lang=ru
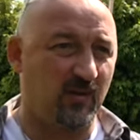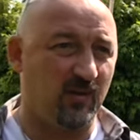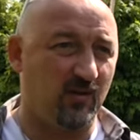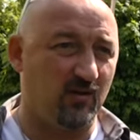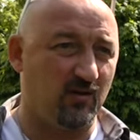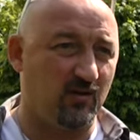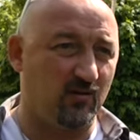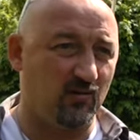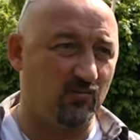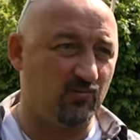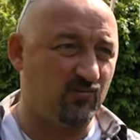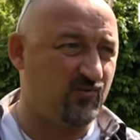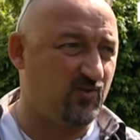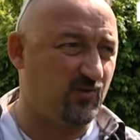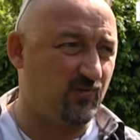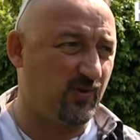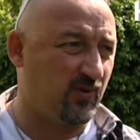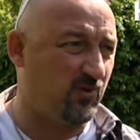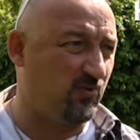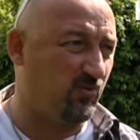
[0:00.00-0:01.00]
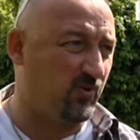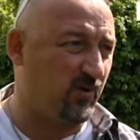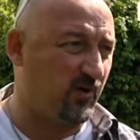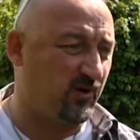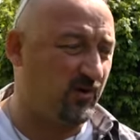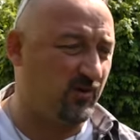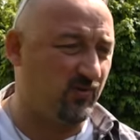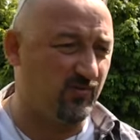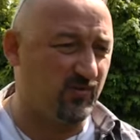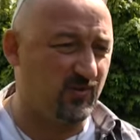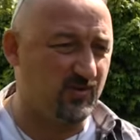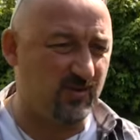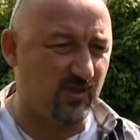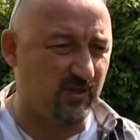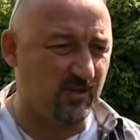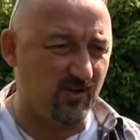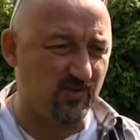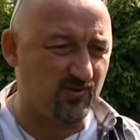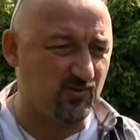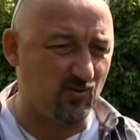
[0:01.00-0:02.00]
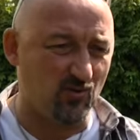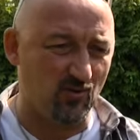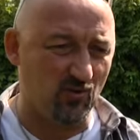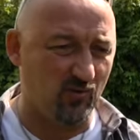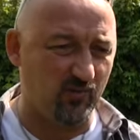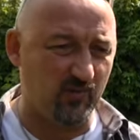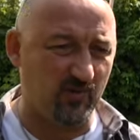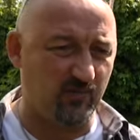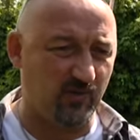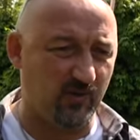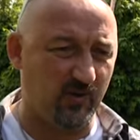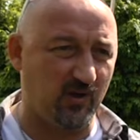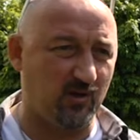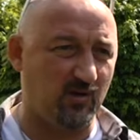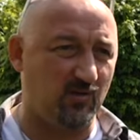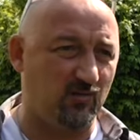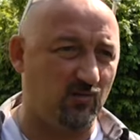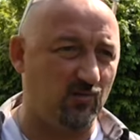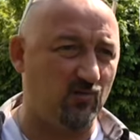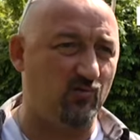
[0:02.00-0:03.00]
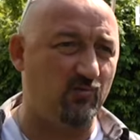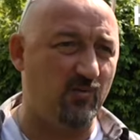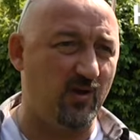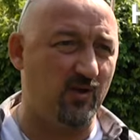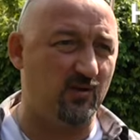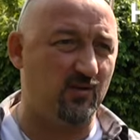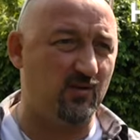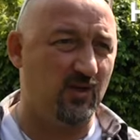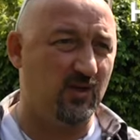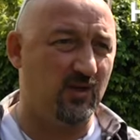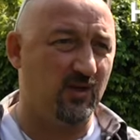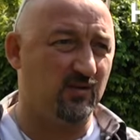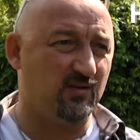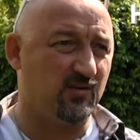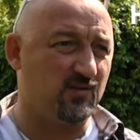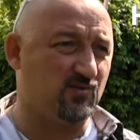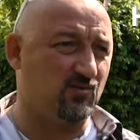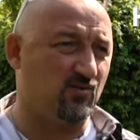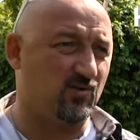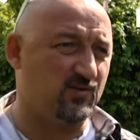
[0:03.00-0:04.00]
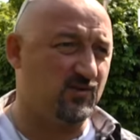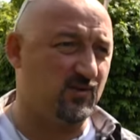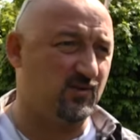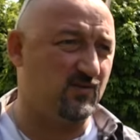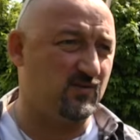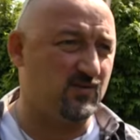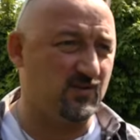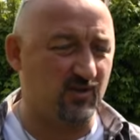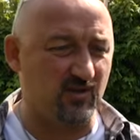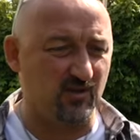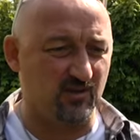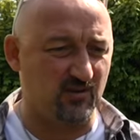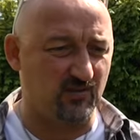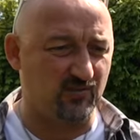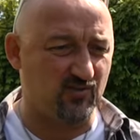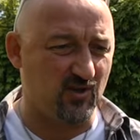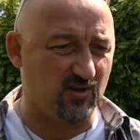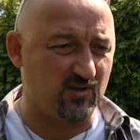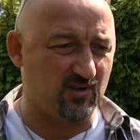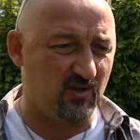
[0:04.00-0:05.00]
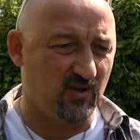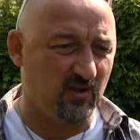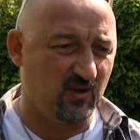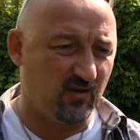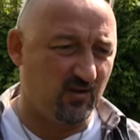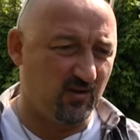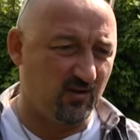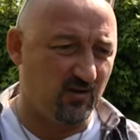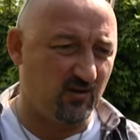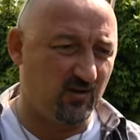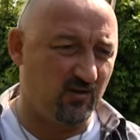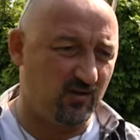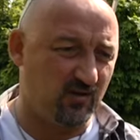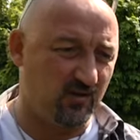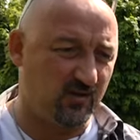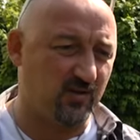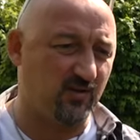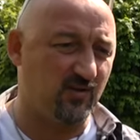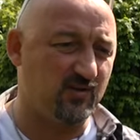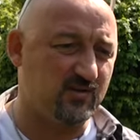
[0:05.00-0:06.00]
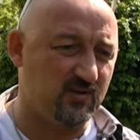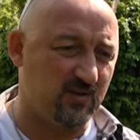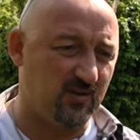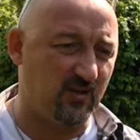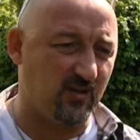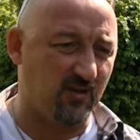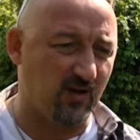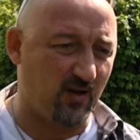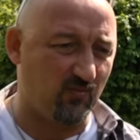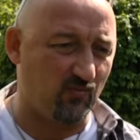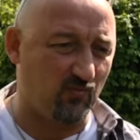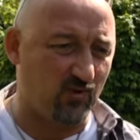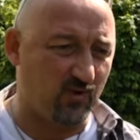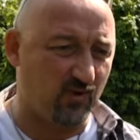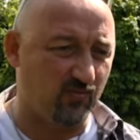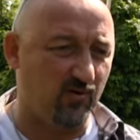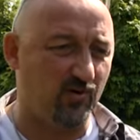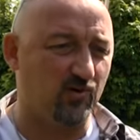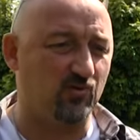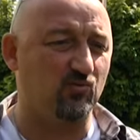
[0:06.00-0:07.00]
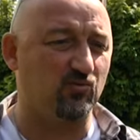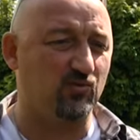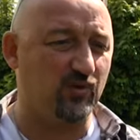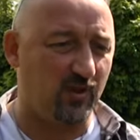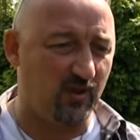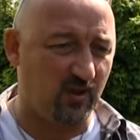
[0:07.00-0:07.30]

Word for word: а, он в чемпионате Украины в десятке за рулем не приехал. Он умеет на скорости 200 км в час э, диктовать стенограмму, говорить, куда